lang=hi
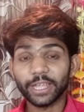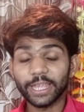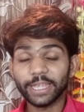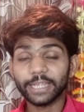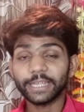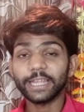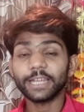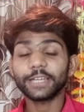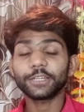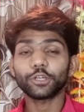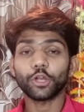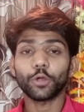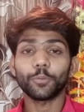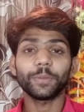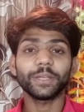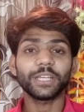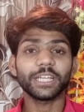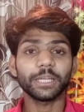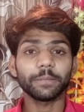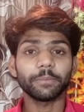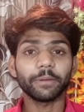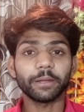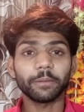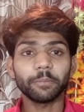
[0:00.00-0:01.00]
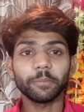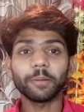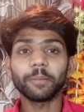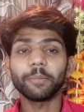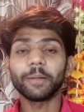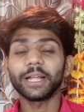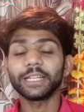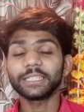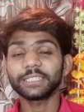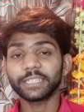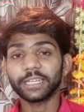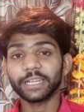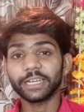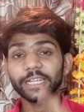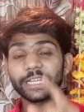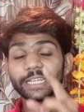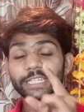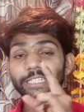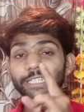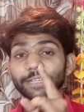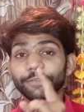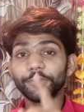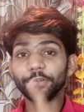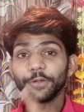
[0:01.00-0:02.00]
एक एक टॉपिक के बारे में बात
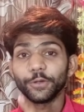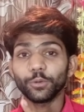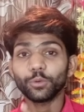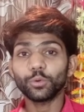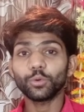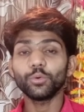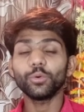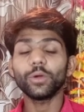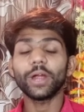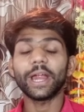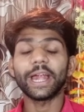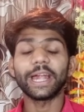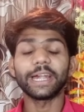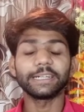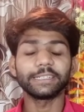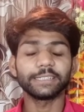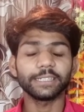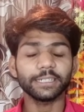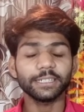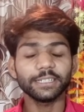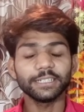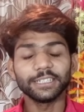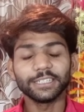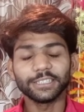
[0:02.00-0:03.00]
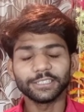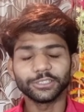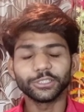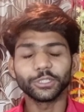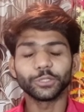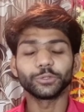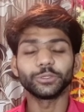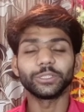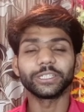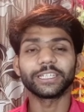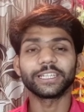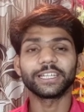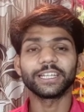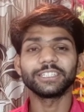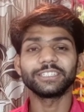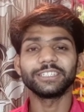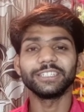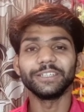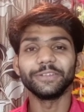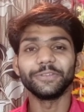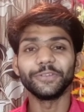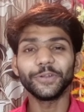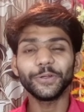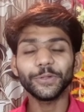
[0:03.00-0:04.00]
करेंगे इसलिए वीडियो को एंड तक जरूर देखिएगा
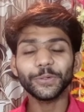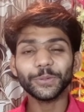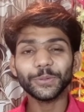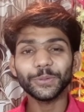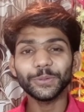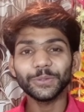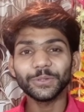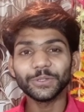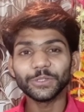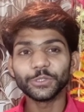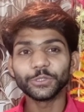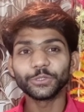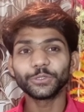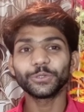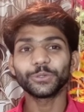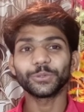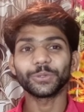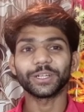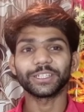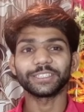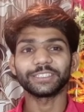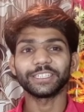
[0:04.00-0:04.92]
चलिए वीडियो को शुरू